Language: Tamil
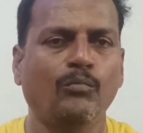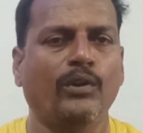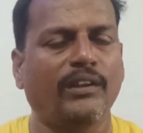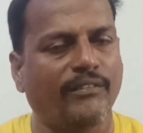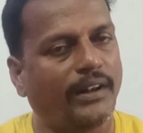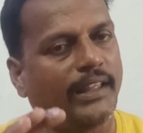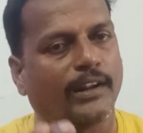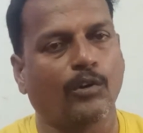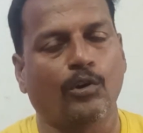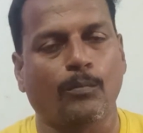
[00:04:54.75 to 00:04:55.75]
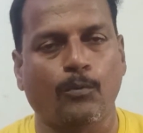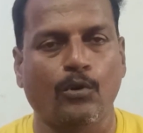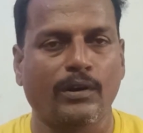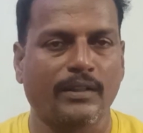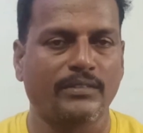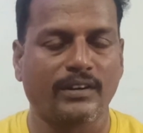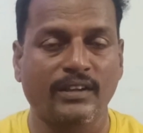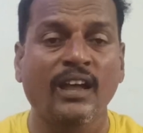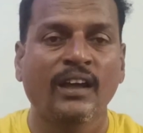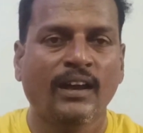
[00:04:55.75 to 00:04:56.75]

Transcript: முறை வெள்ளையர்களோட போர் நடந்திருக்கு